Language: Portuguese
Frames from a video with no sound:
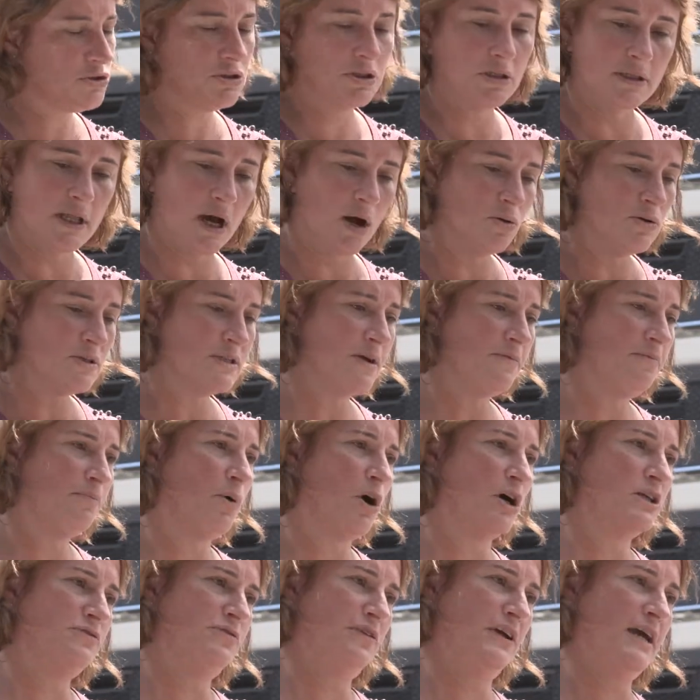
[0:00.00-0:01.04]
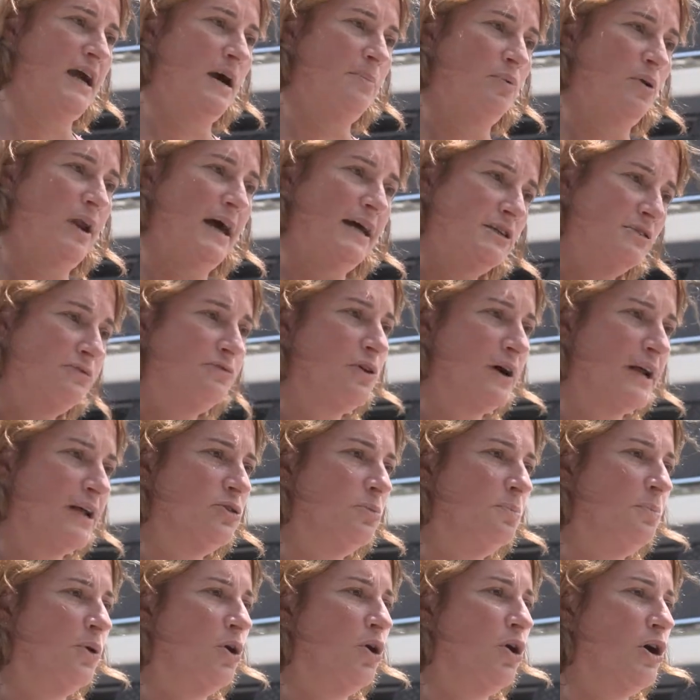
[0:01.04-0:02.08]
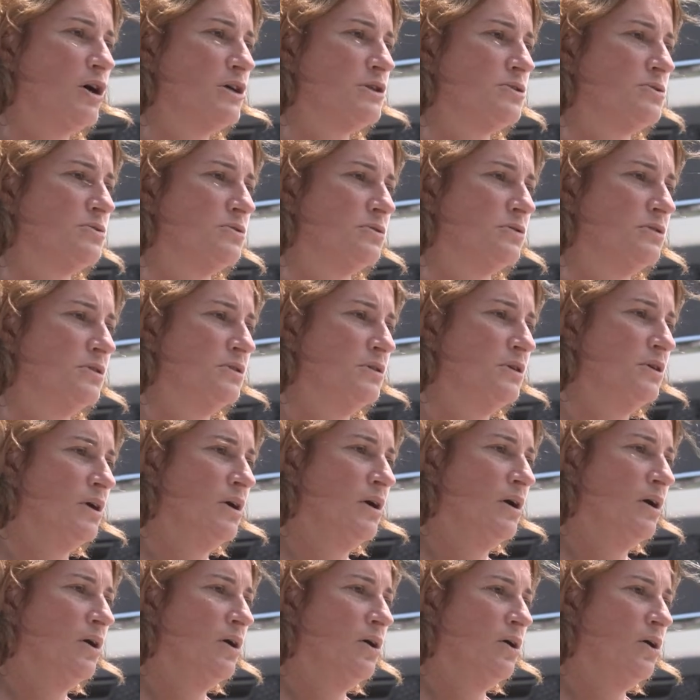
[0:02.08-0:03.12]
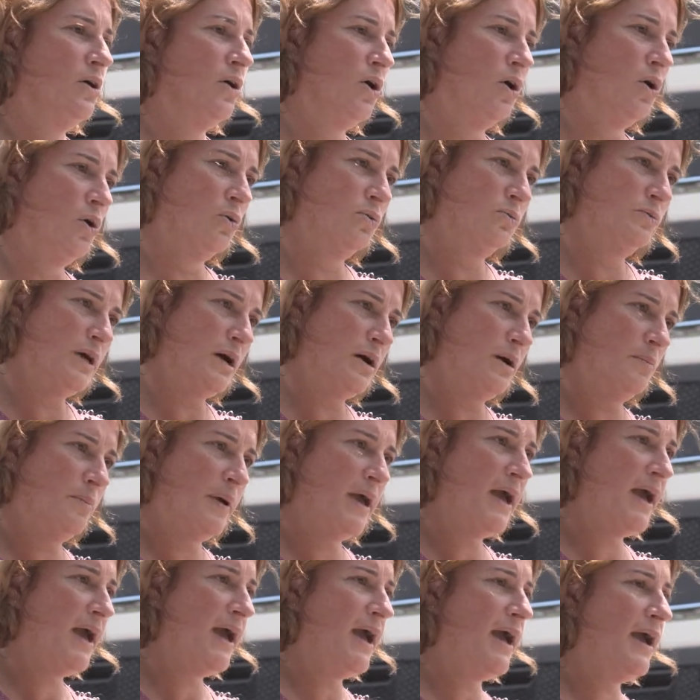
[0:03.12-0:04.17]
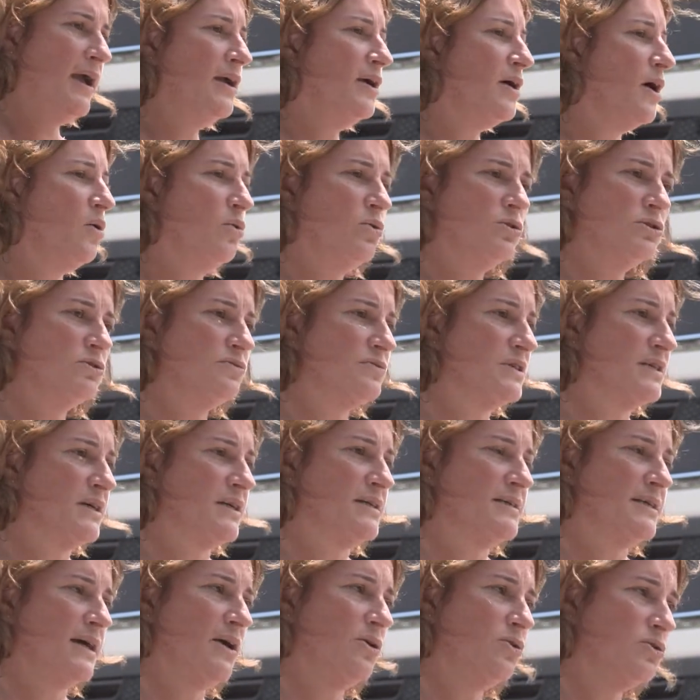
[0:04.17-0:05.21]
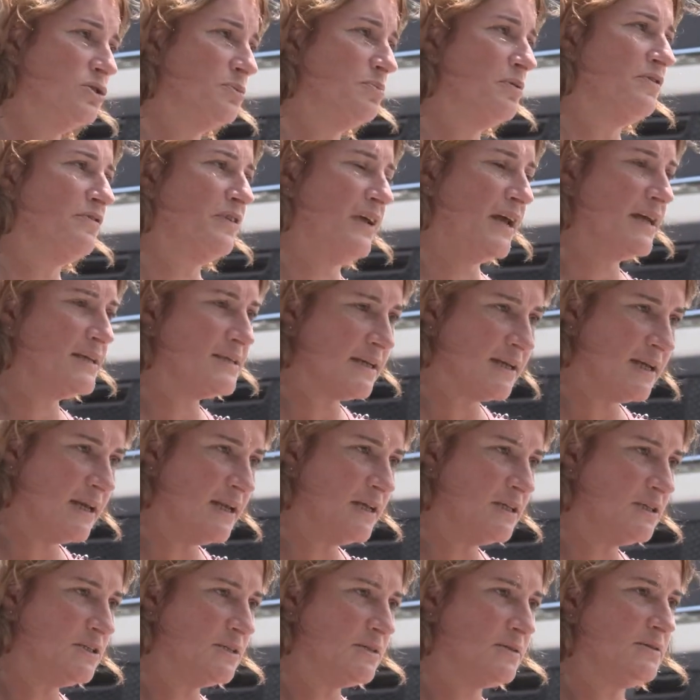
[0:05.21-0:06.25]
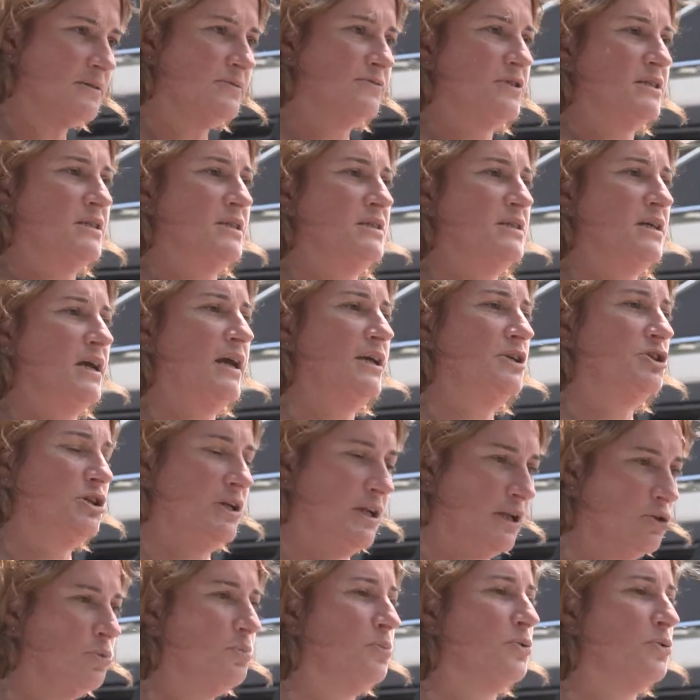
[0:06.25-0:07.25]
senão você pode ficar pro lado de fora do posto, ou na BR, onde você quiser, onde preferência que eles, você se retire do